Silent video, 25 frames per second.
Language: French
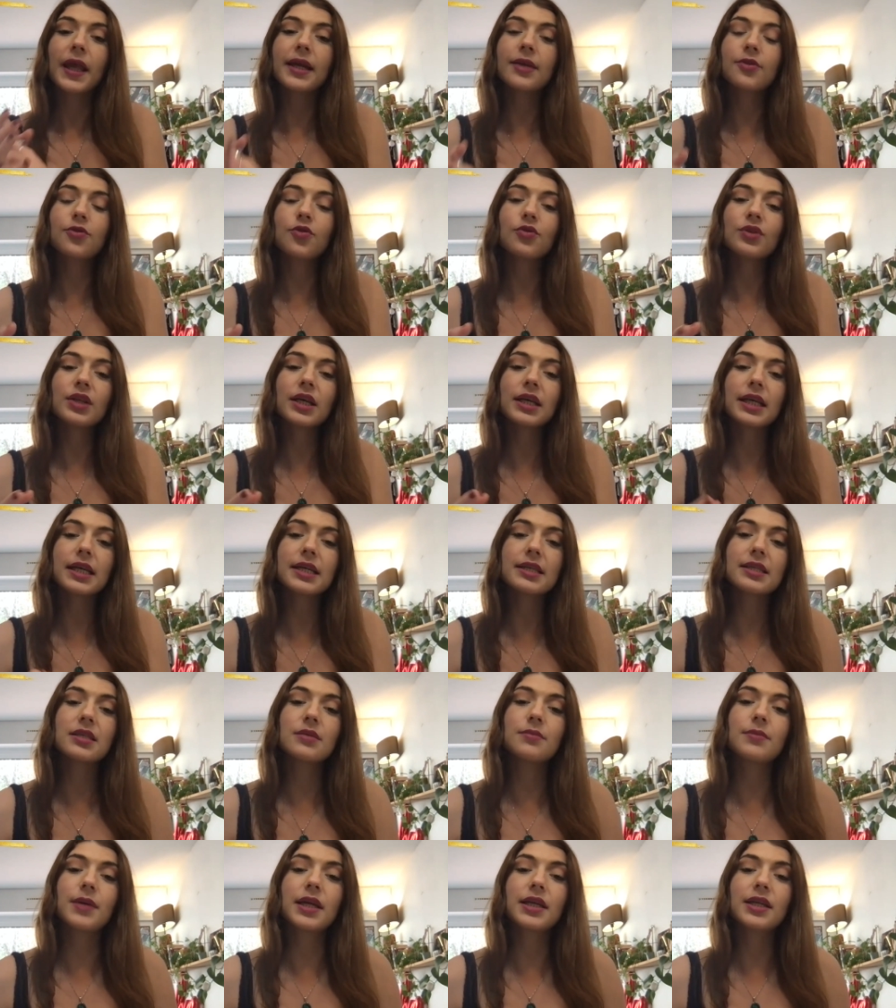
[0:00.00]
et ton
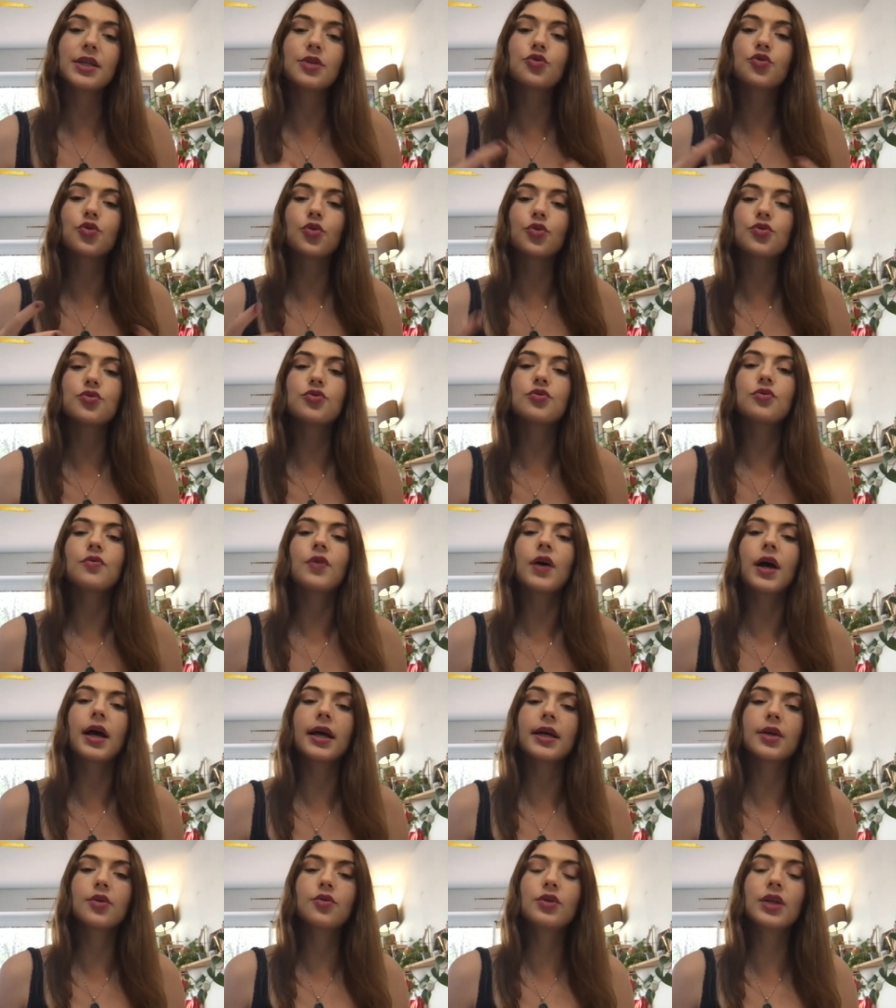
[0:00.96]
adresse email et tu
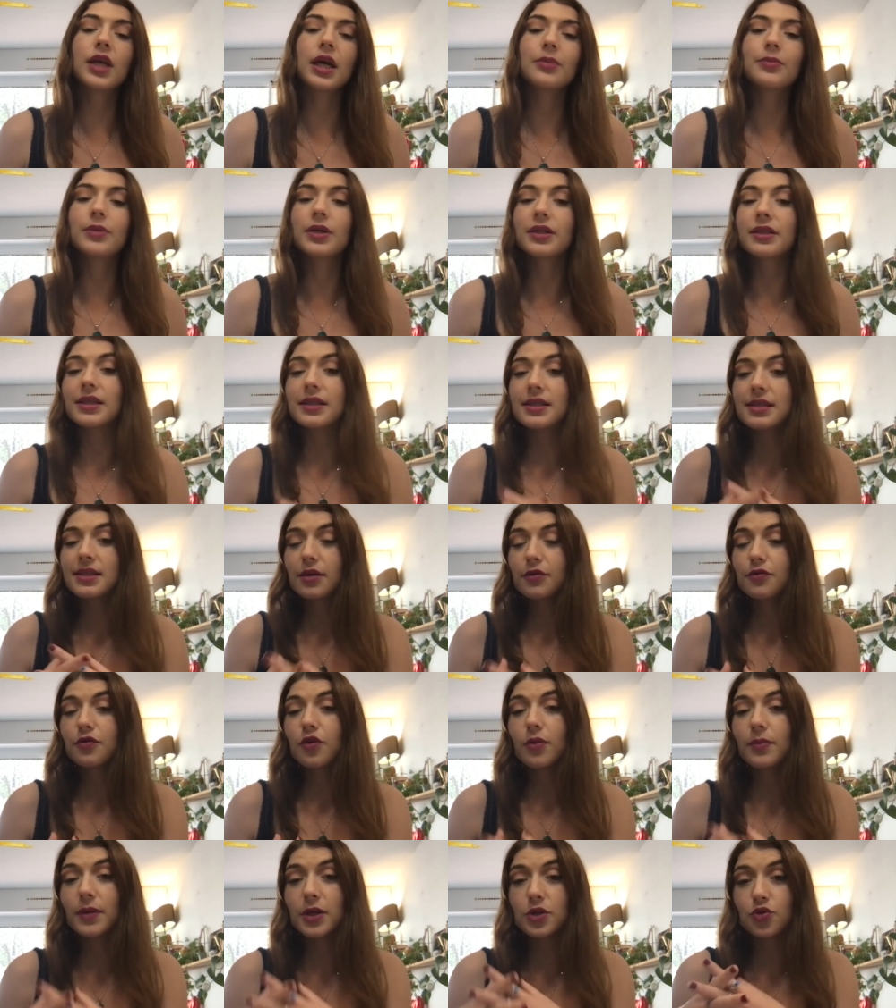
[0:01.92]
recevras régulièrement des
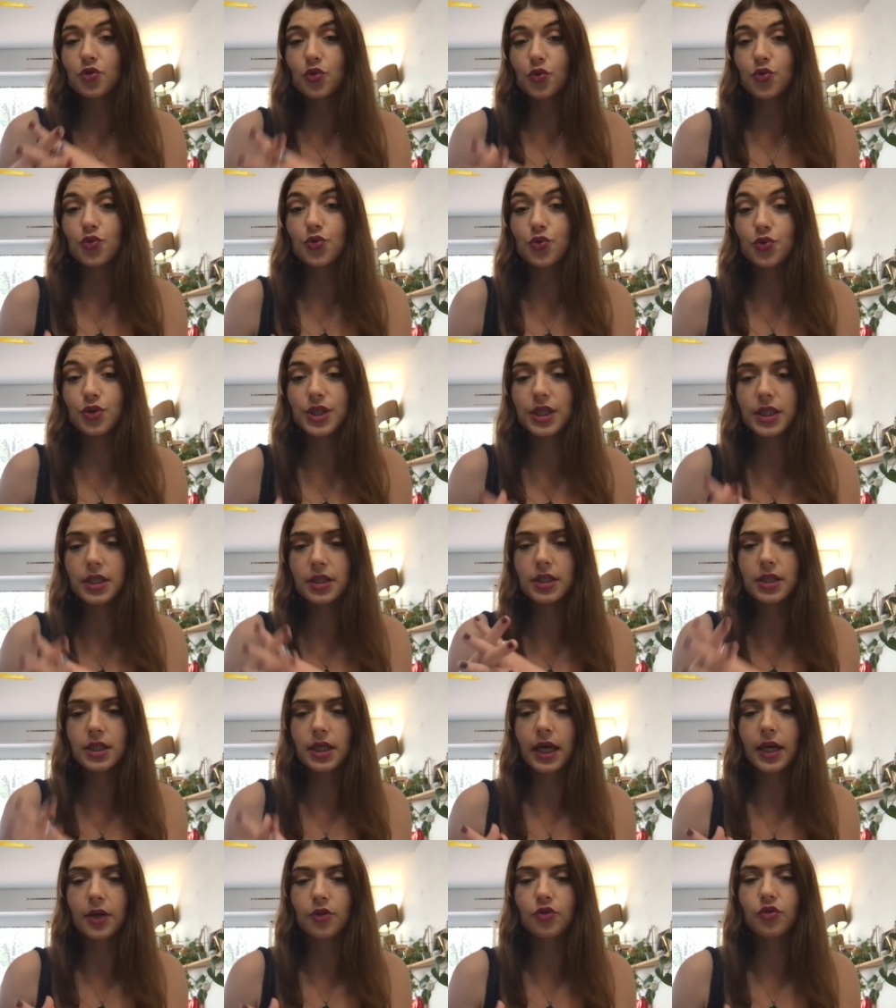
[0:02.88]
informations utiles
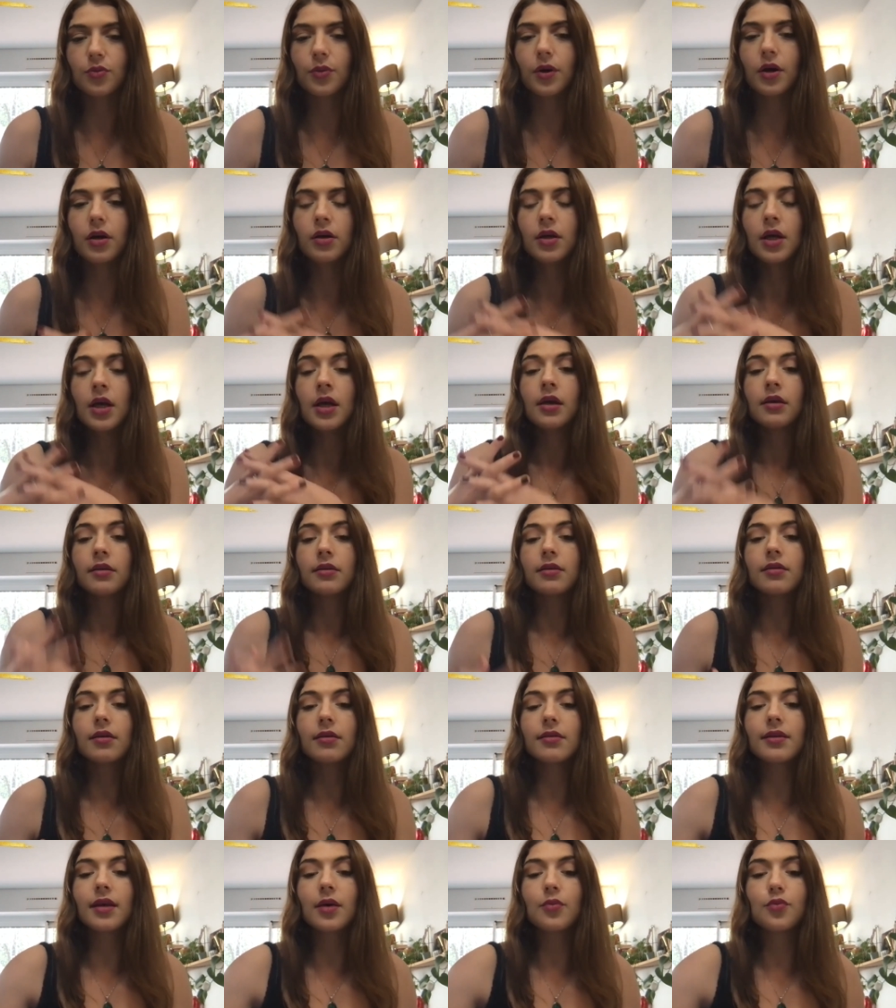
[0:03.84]
directement
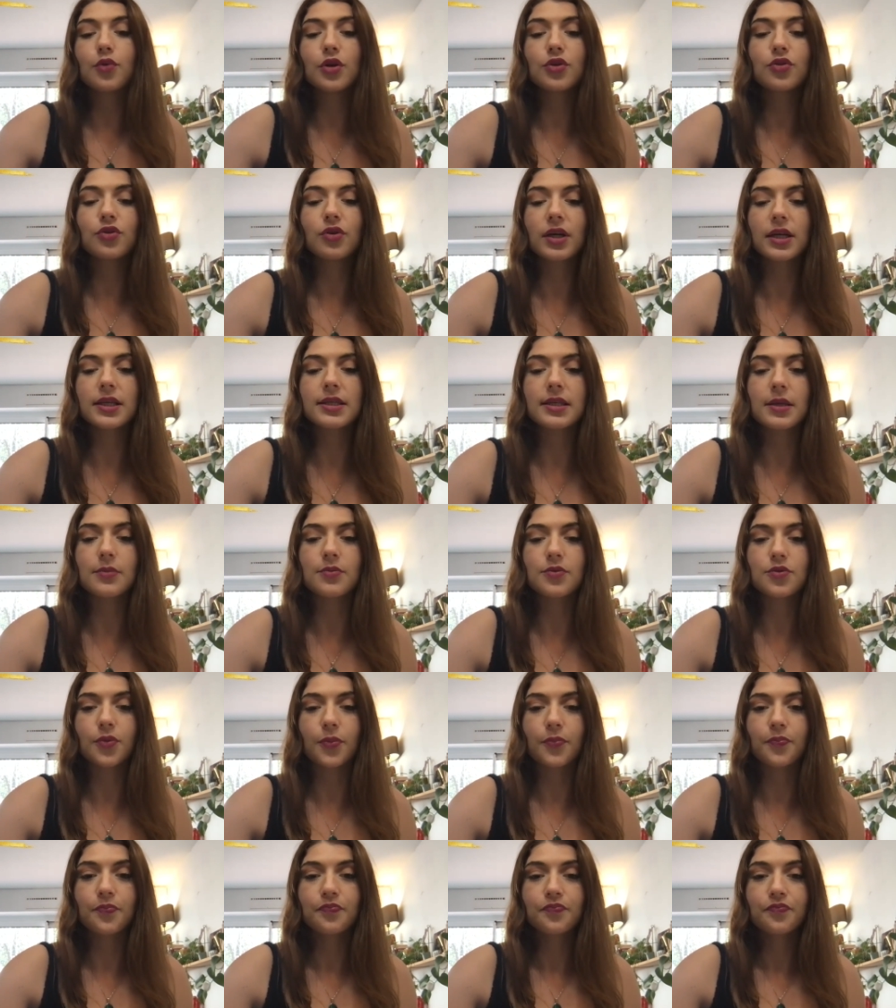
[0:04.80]
dans ta boîte de
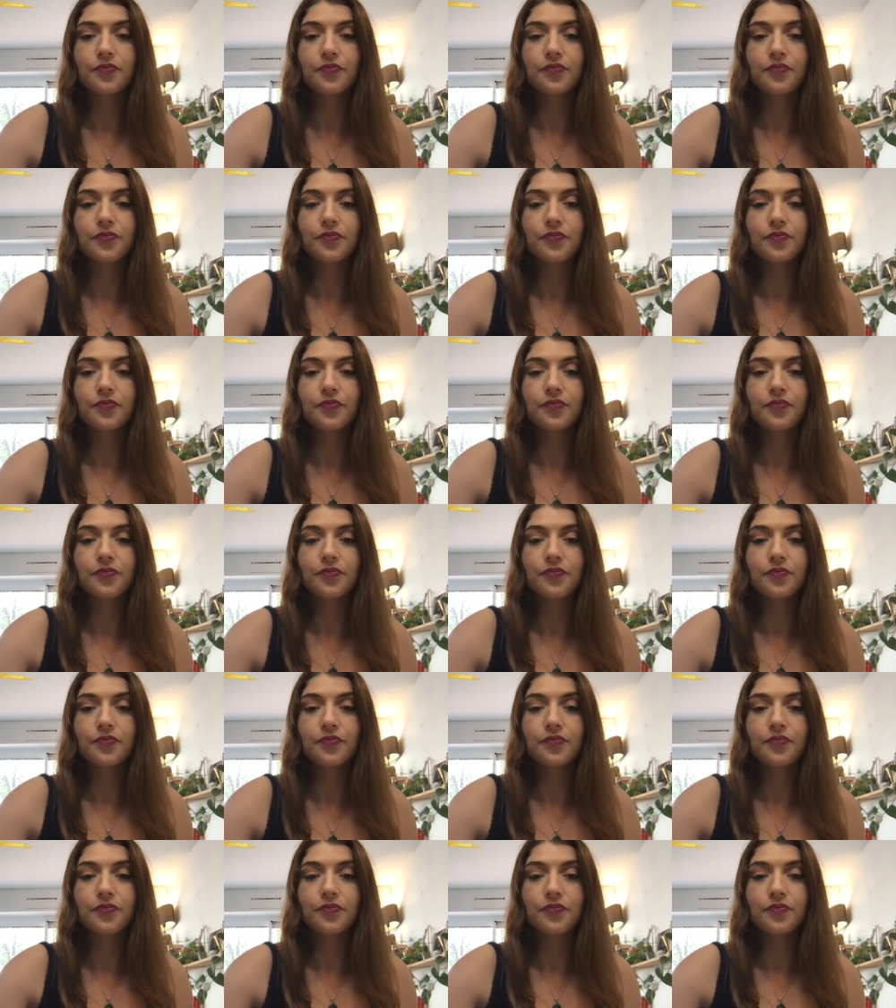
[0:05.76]
réception